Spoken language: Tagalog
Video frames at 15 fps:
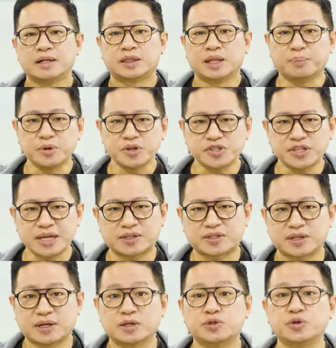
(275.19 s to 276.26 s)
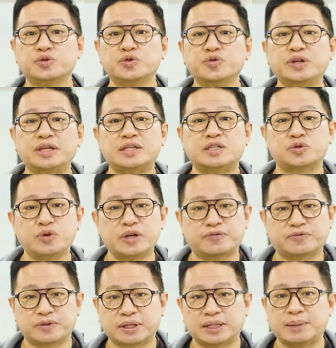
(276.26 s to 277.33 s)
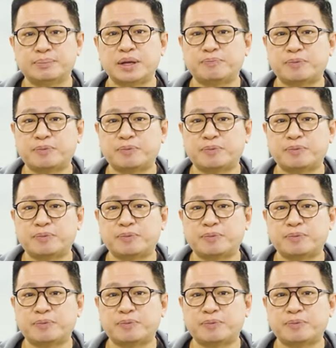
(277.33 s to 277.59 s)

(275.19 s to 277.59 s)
Number 6, Suzuki Swift na may